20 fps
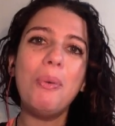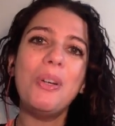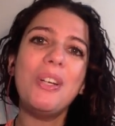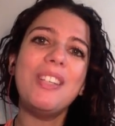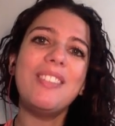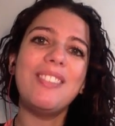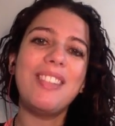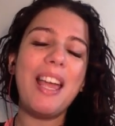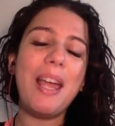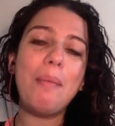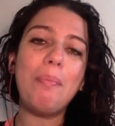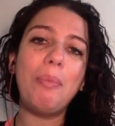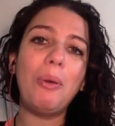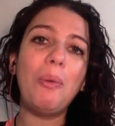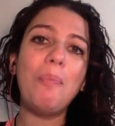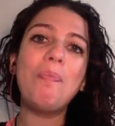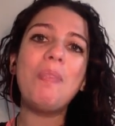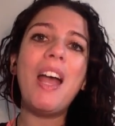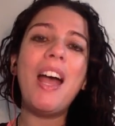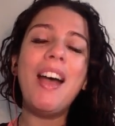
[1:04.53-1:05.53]
por
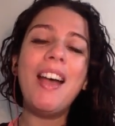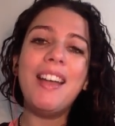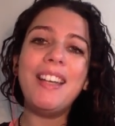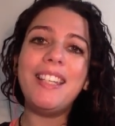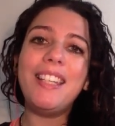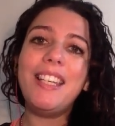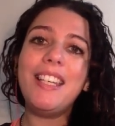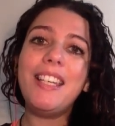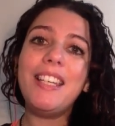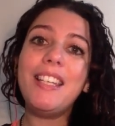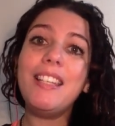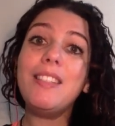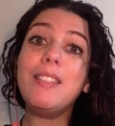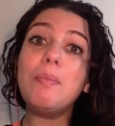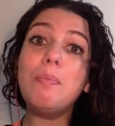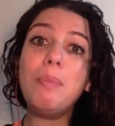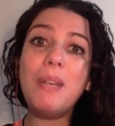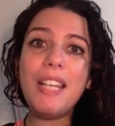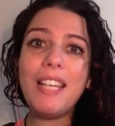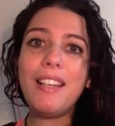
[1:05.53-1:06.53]
exemplo, que
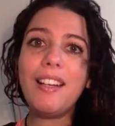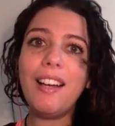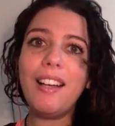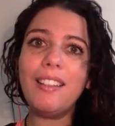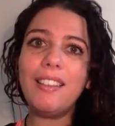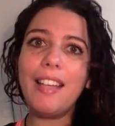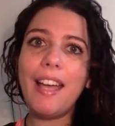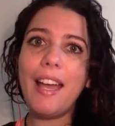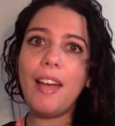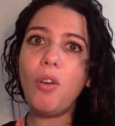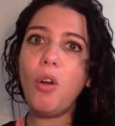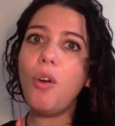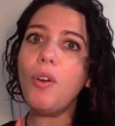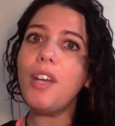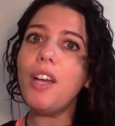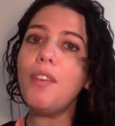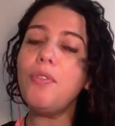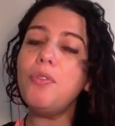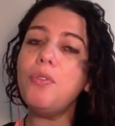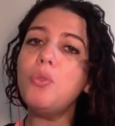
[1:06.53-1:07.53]
explica explica, né, qual
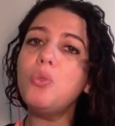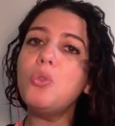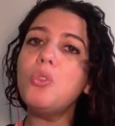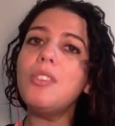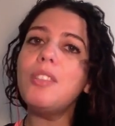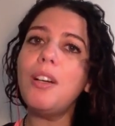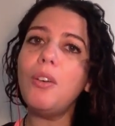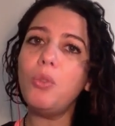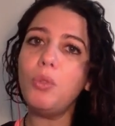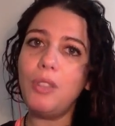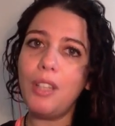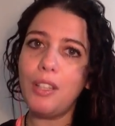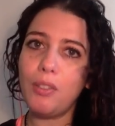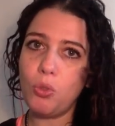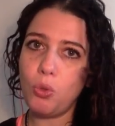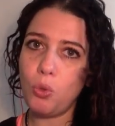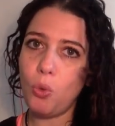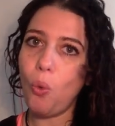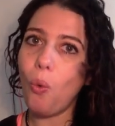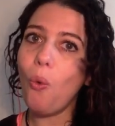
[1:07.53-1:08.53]
que é a função
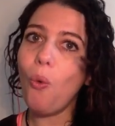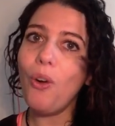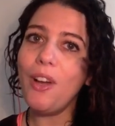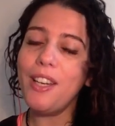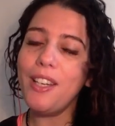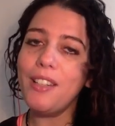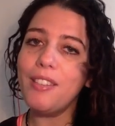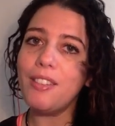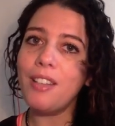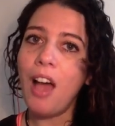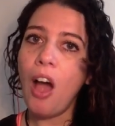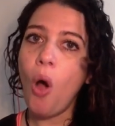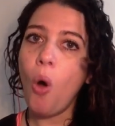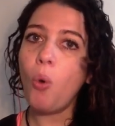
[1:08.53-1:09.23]
das cores,